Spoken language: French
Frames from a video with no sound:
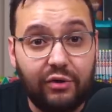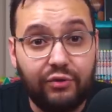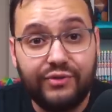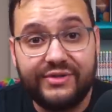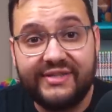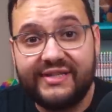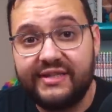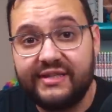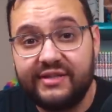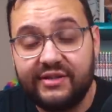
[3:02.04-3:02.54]
le
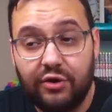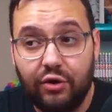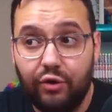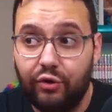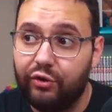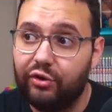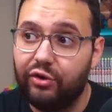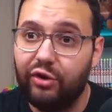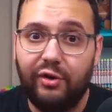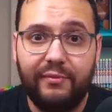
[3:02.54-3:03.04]
site Le
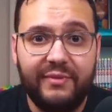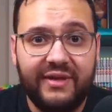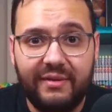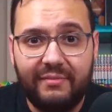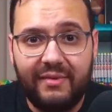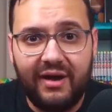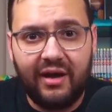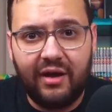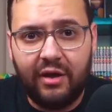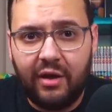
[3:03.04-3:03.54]
Club
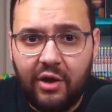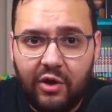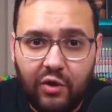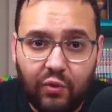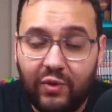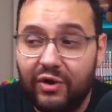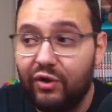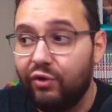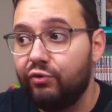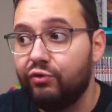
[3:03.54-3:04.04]
Yema,
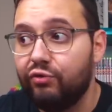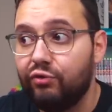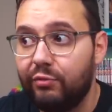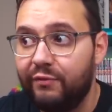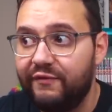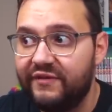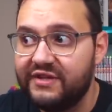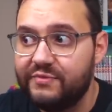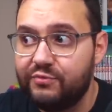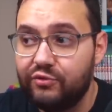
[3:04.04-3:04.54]
ou alors le groupe
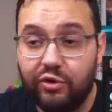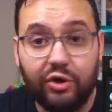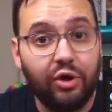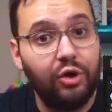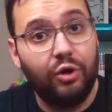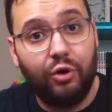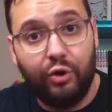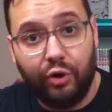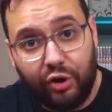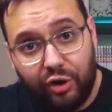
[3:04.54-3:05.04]
Facebook
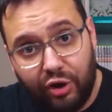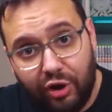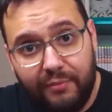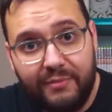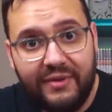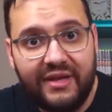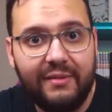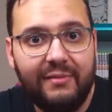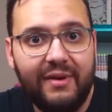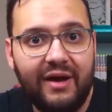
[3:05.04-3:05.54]
Le Club
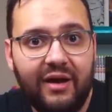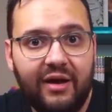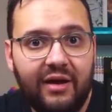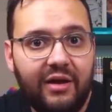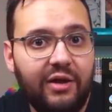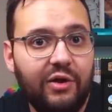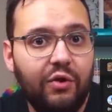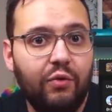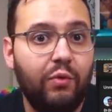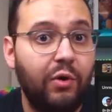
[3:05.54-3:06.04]
Yema,
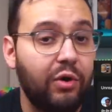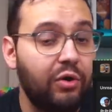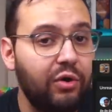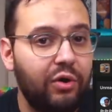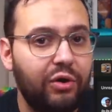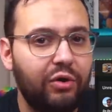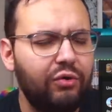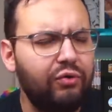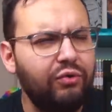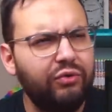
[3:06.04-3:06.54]
ou
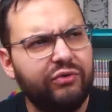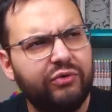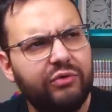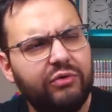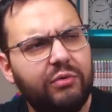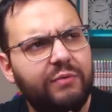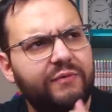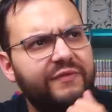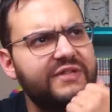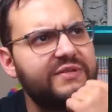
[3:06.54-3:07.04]
encore l'autre
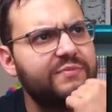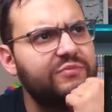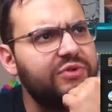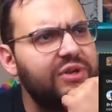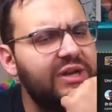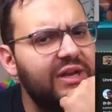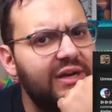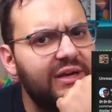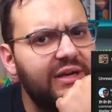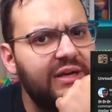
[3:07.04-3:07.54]
groupe
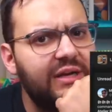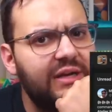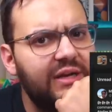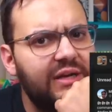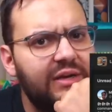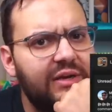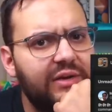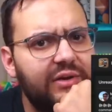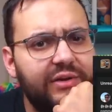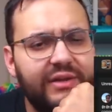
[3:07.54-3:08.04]
Facebook là,
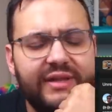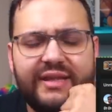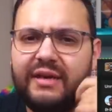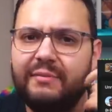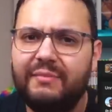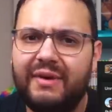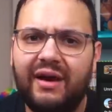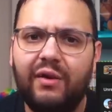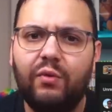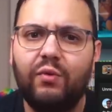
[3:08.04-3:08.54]
euh,
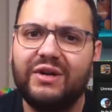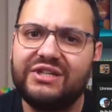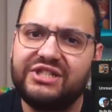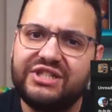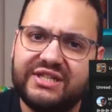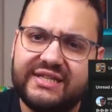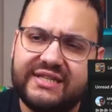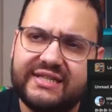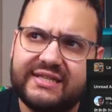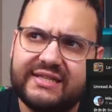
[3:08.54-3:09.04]
Yema
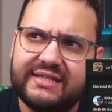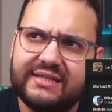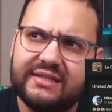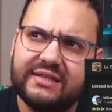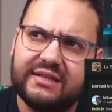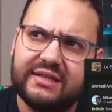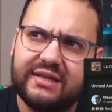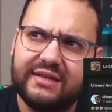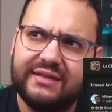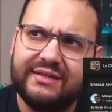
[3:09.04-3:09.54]
Watches
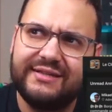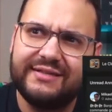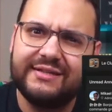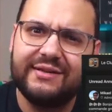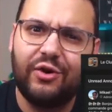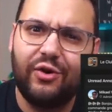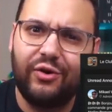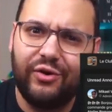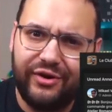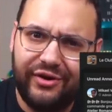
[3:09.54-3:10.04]
is
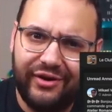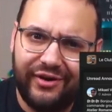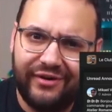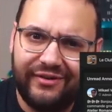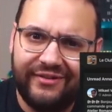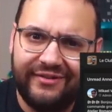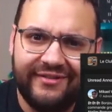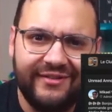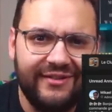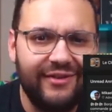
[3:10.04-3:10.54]
Honors,
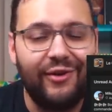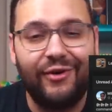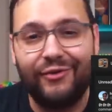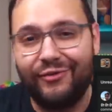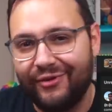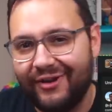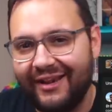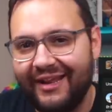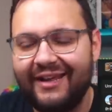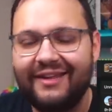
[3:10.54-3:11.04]
en
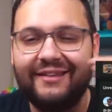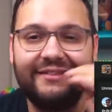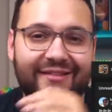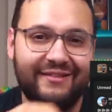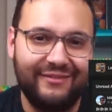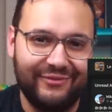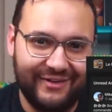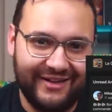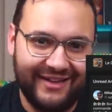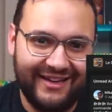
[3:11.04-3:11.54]
anglais,
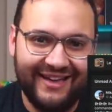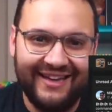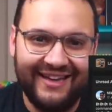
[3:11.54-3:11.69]
désolé,